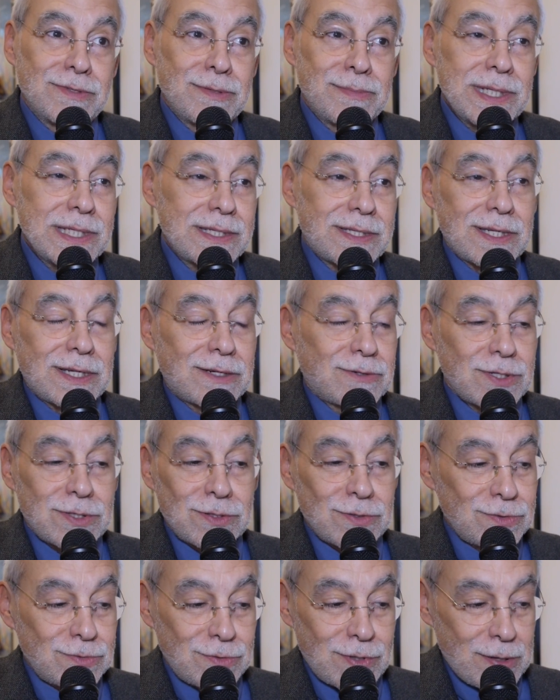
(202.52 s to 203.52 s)
ovviamente
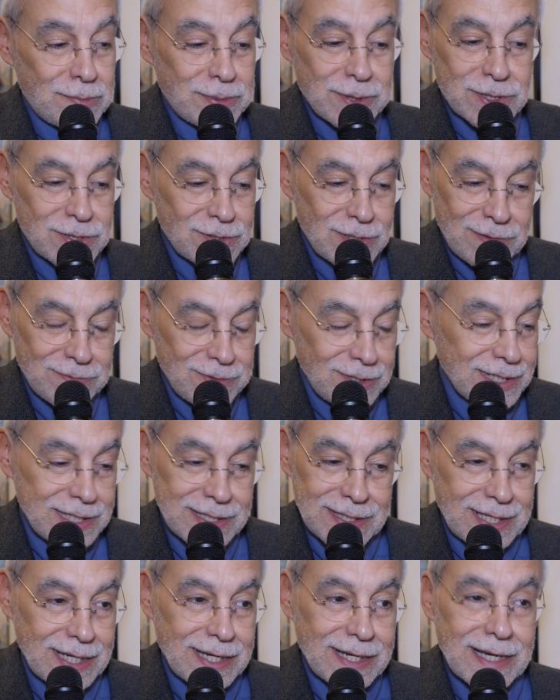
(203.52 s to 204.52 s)
quando uno ha una persona
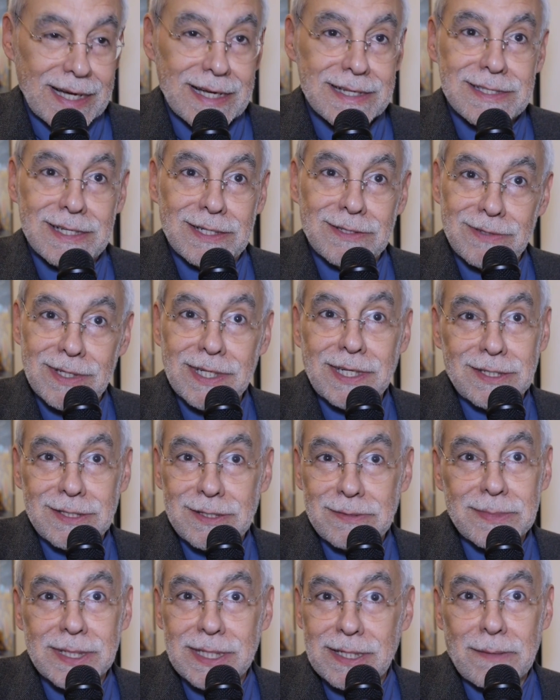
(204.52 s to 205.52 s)
violenta in casa non è che
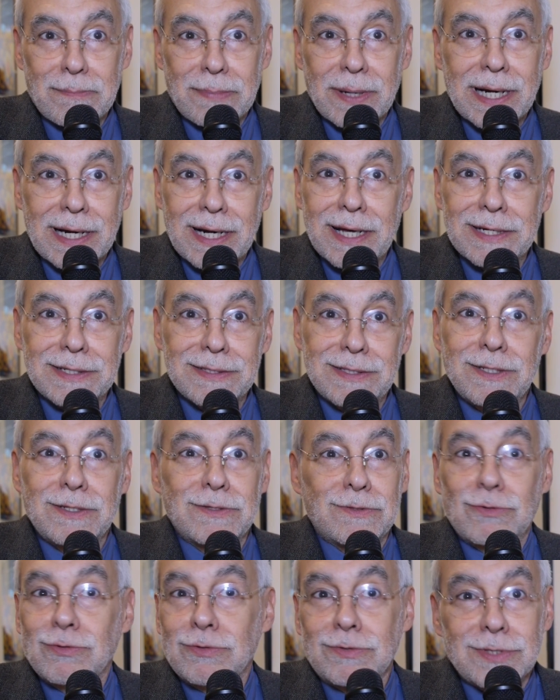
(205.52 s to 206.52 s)
si metta a parlare di
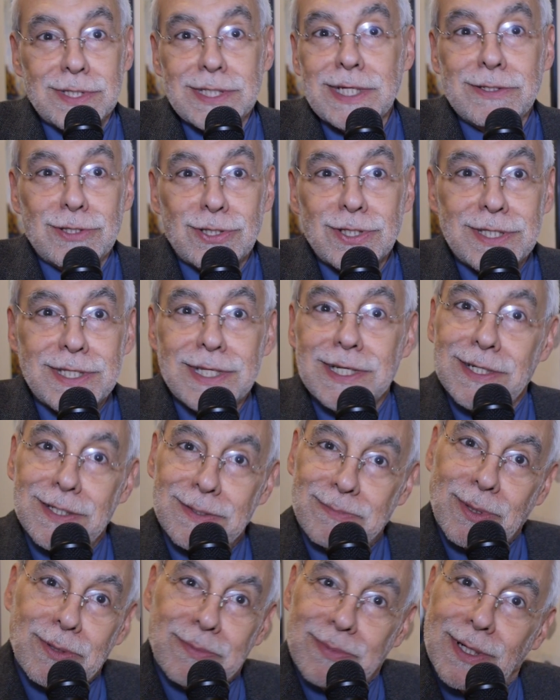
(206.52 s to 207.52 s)
tu non sai gestire
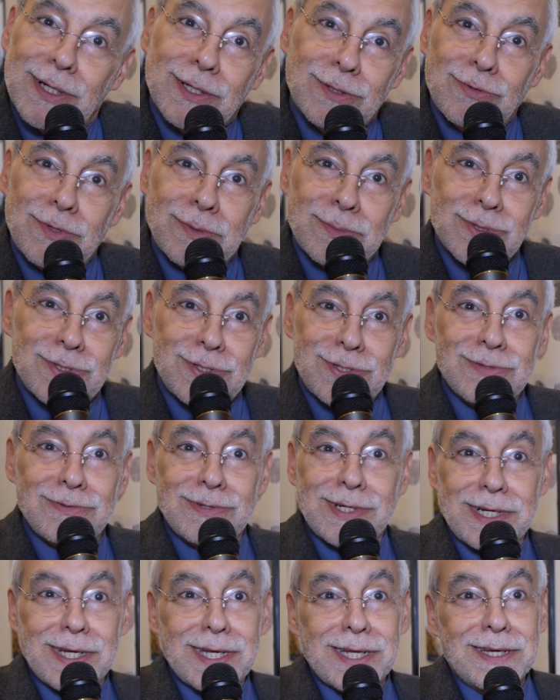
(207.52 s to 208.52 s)
le, le tue
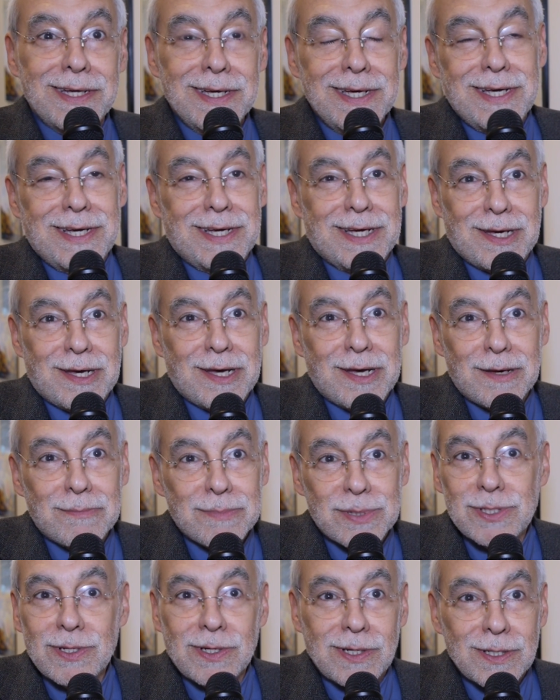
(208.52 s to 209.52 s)
emozioni, lì eh,
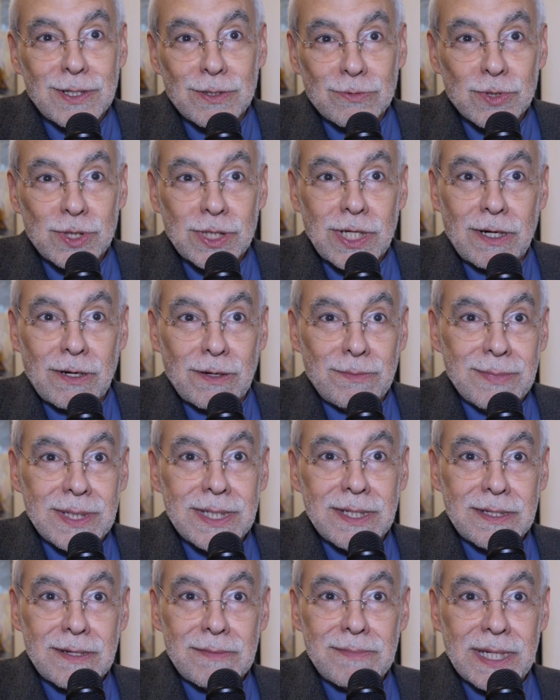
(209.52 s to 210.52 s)
bisogna denunciarlo
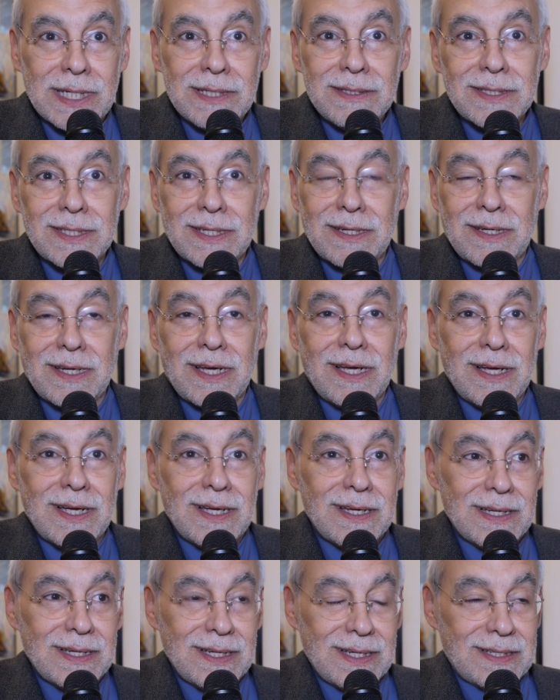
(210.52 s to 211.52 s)
immediatamente
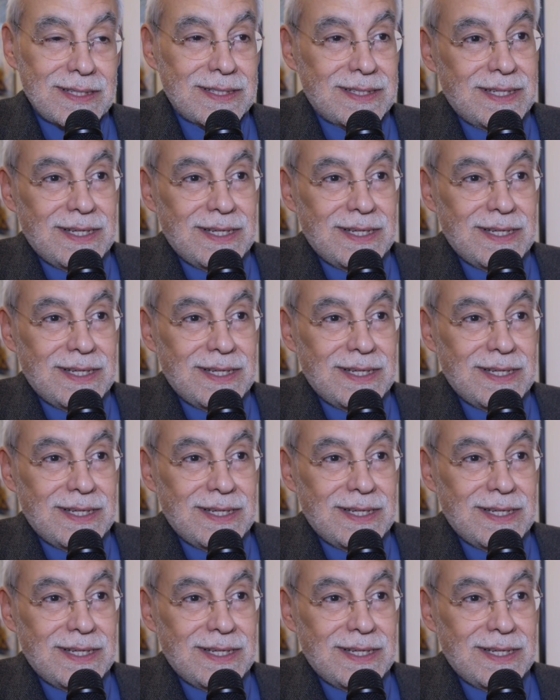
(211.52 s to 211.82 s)
e